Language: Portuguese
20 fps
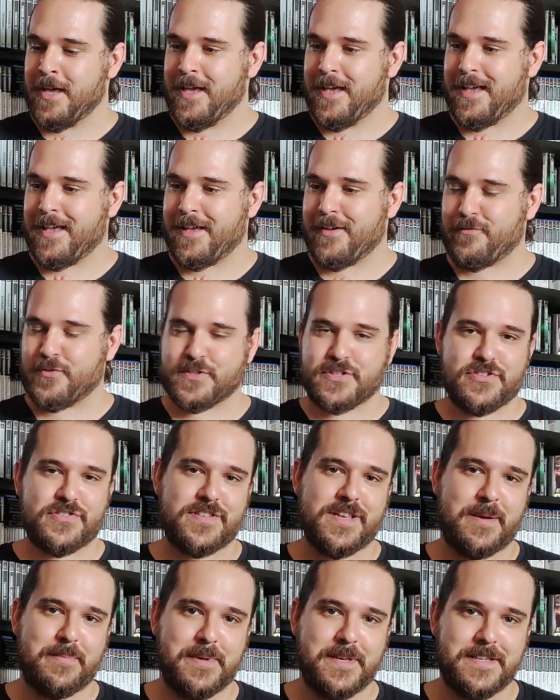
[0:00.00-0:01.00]
eh, vocês
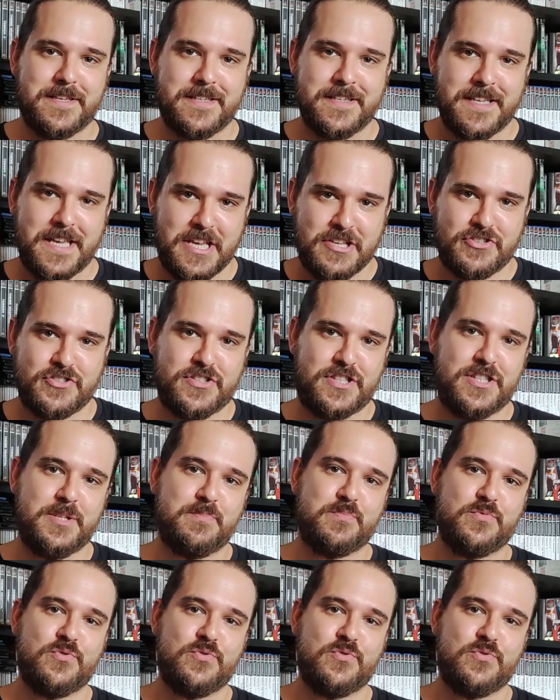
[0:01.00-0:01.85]
sabem que este tipo